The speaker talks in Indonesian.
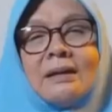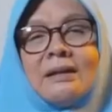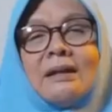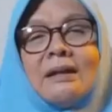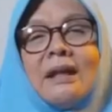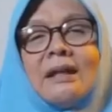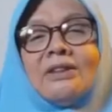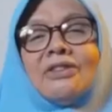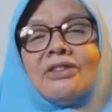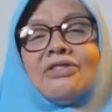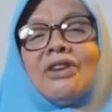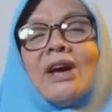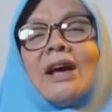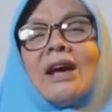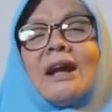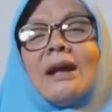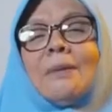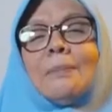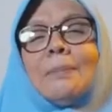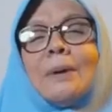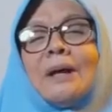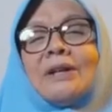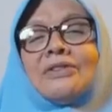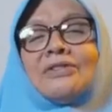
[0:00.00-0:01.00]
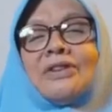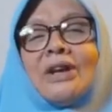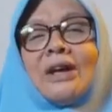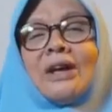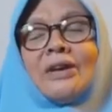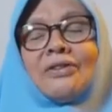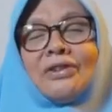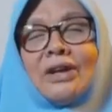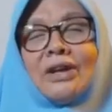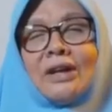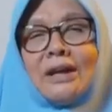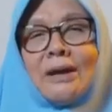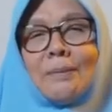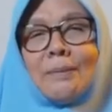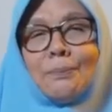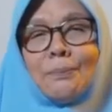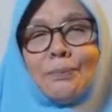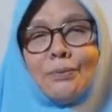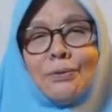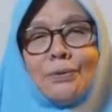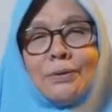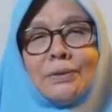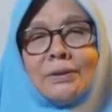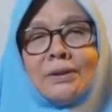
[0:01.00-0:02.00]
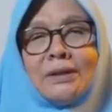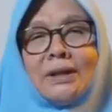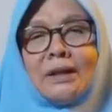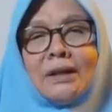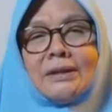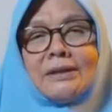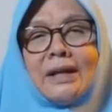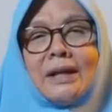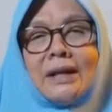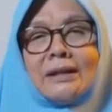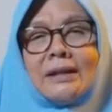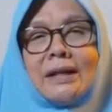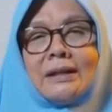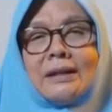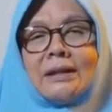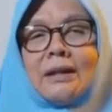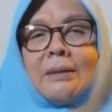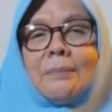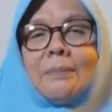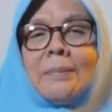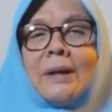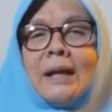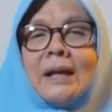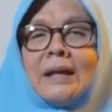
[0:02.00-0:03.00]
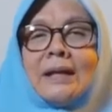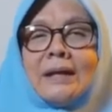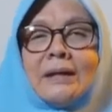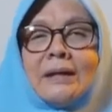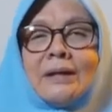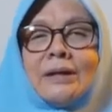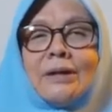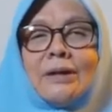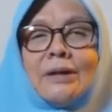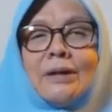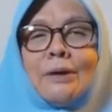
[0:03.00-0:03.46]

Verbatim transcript: dan cara baca saya pun ternyata terbalik